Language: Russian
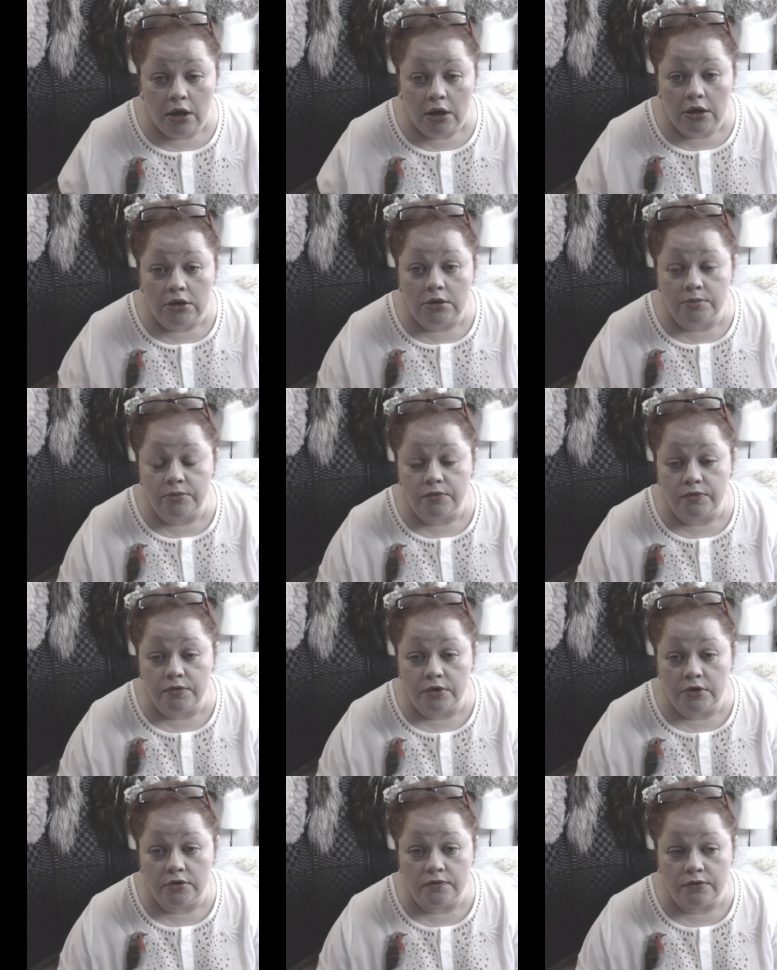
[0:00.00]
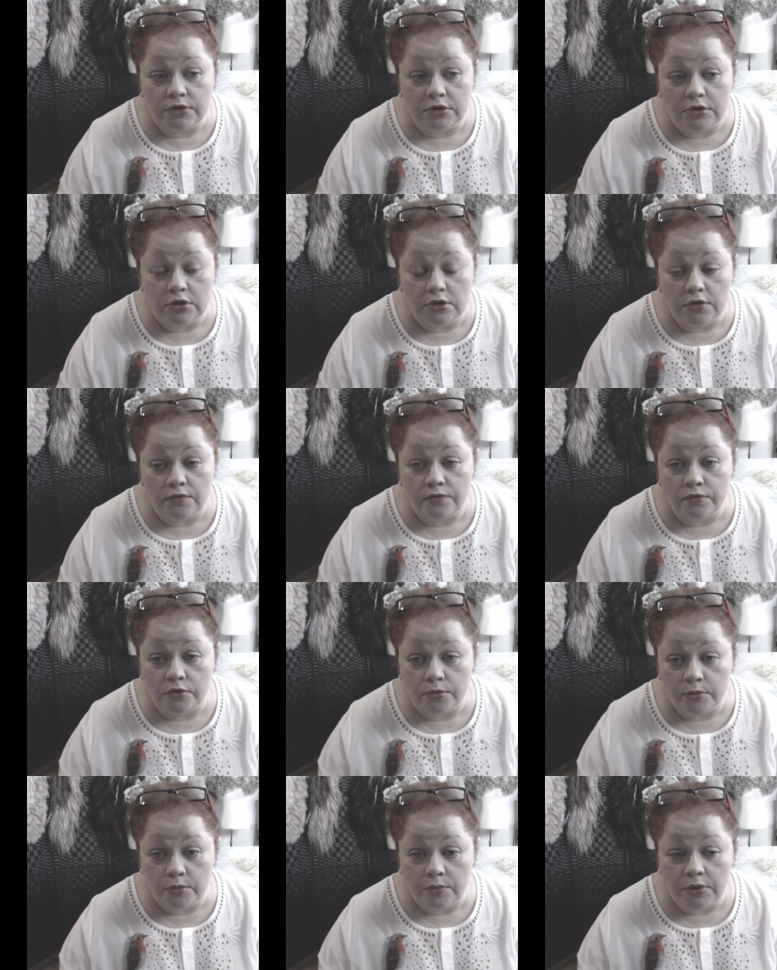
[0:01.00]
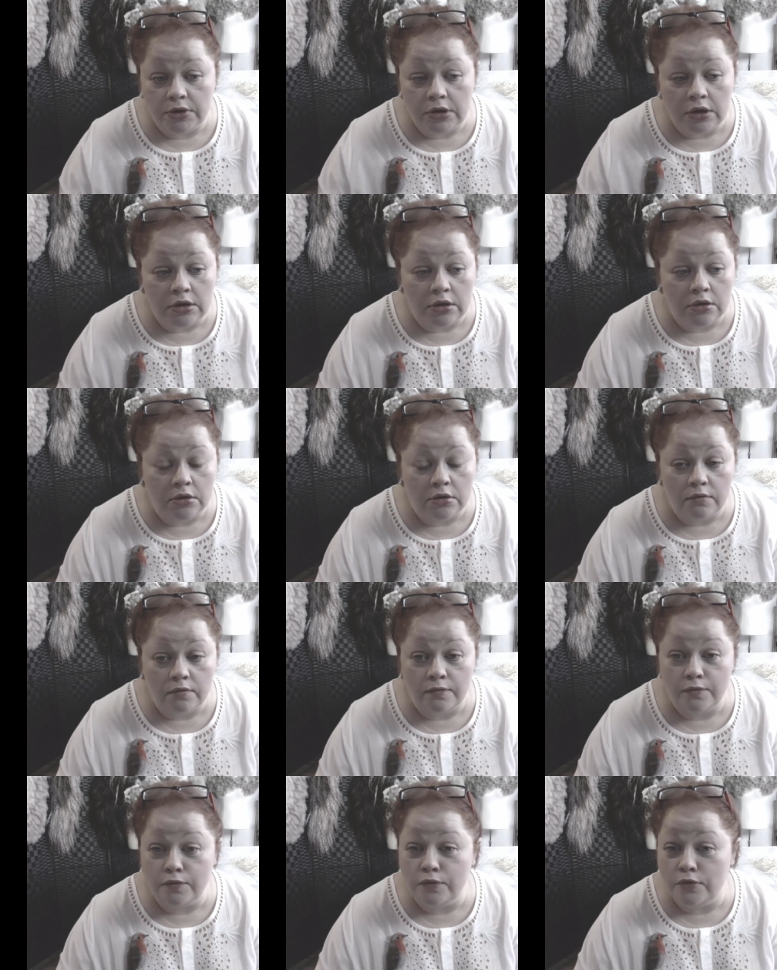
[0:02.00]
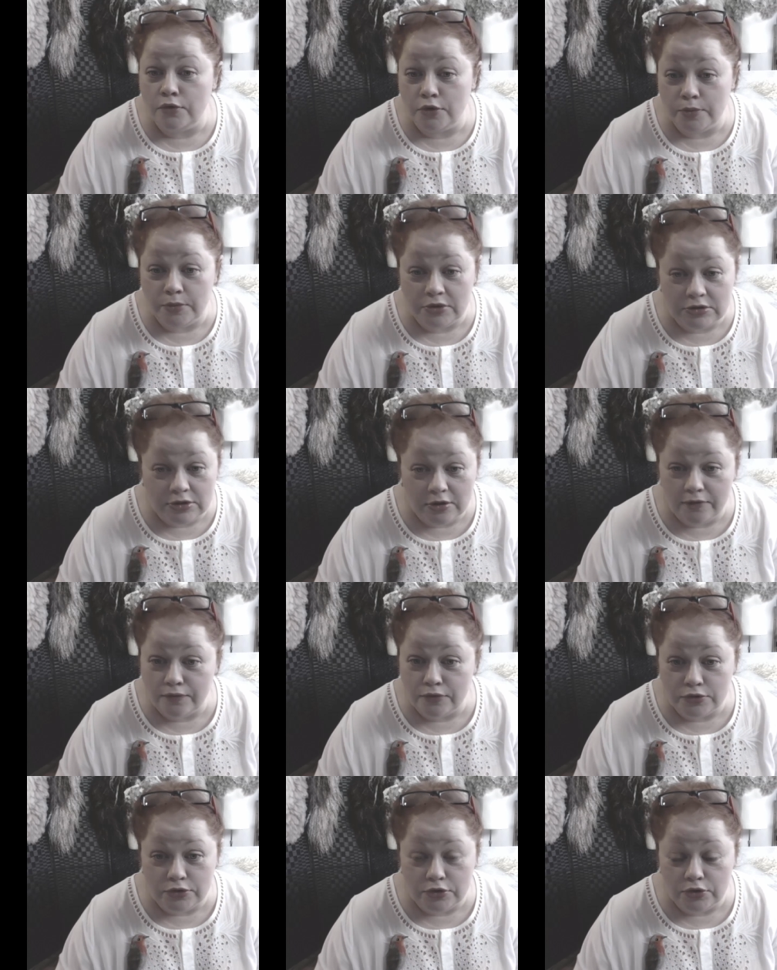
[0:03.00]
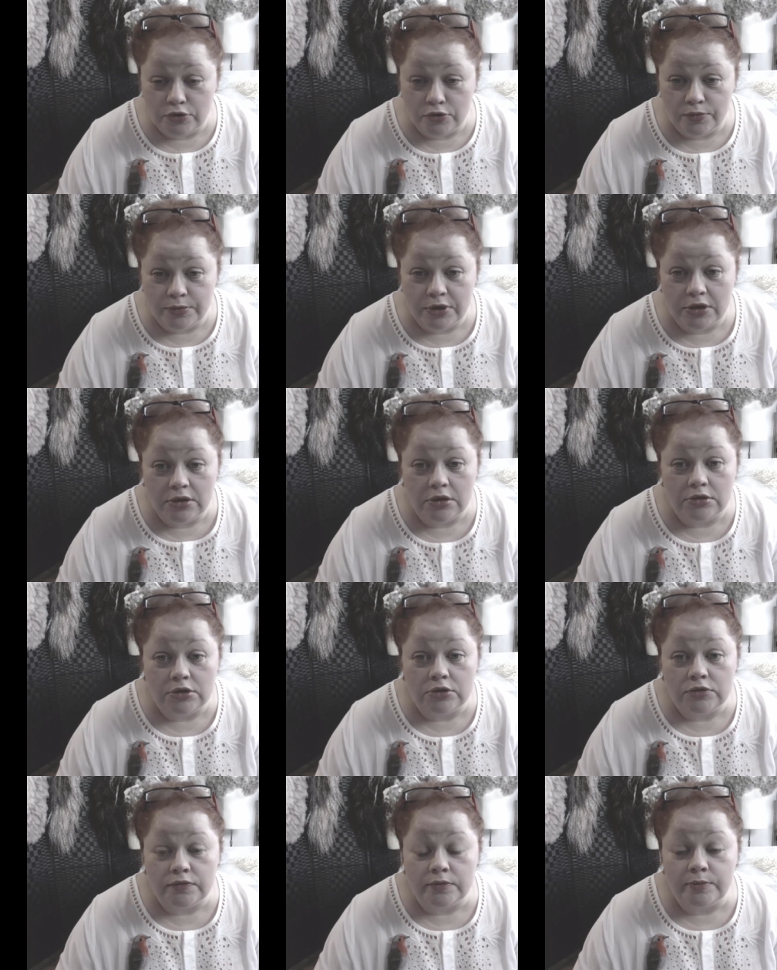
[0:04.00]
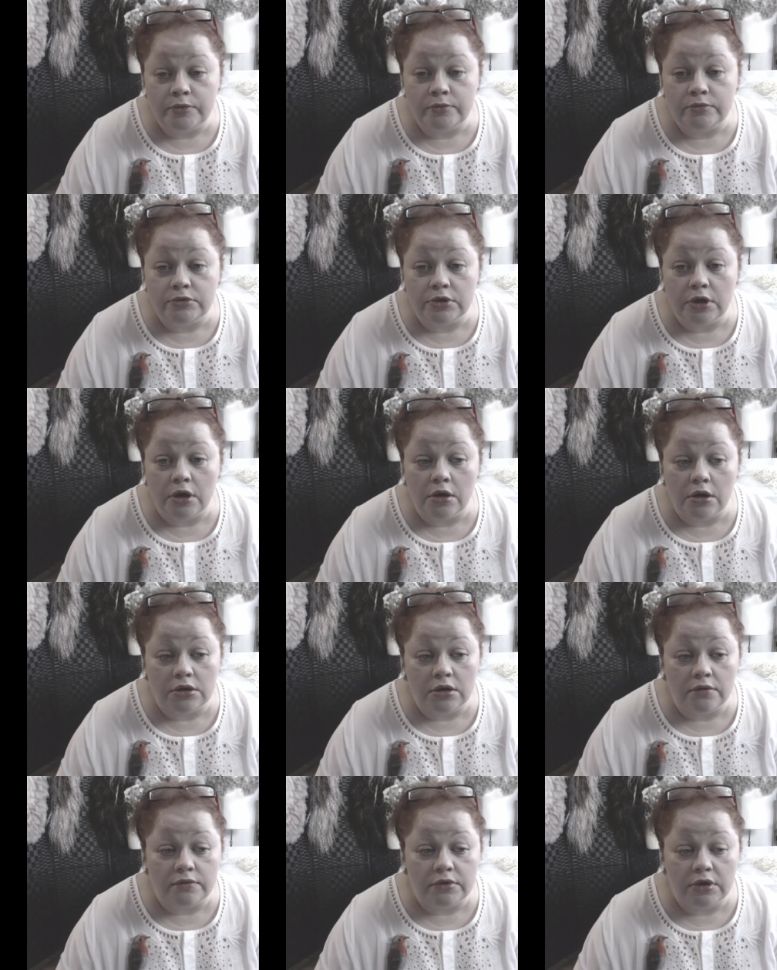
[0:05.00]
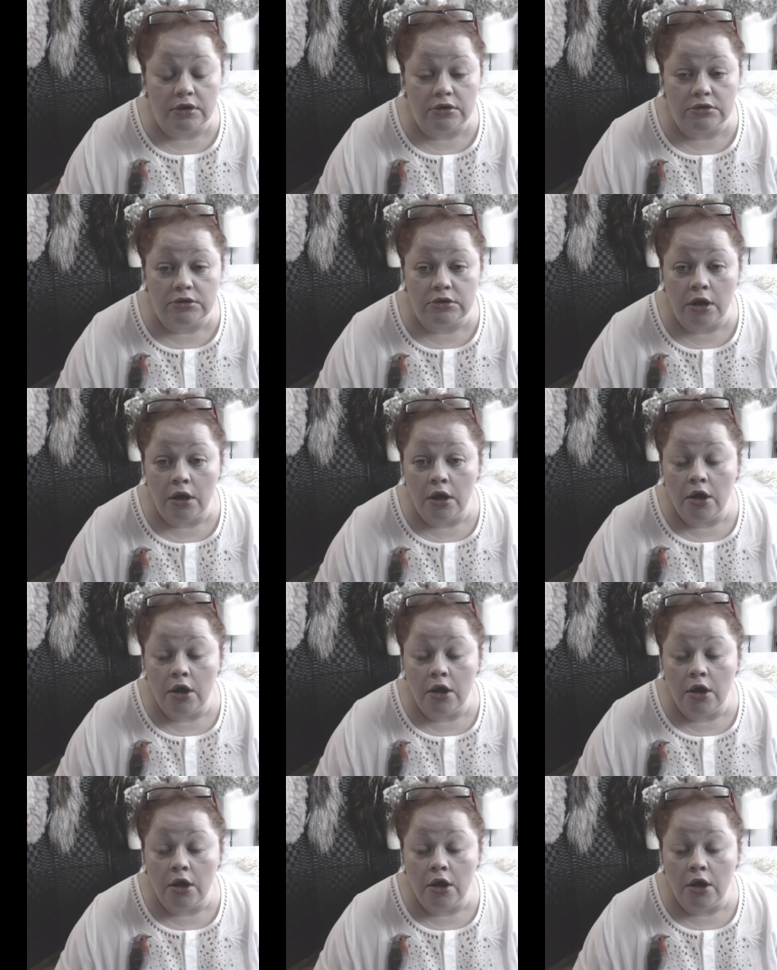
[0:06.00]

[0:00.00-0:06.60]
Это бывают воротники в форме банана, в форме телефонной трубки. Я надеюсь, вы помните, как она выглядит.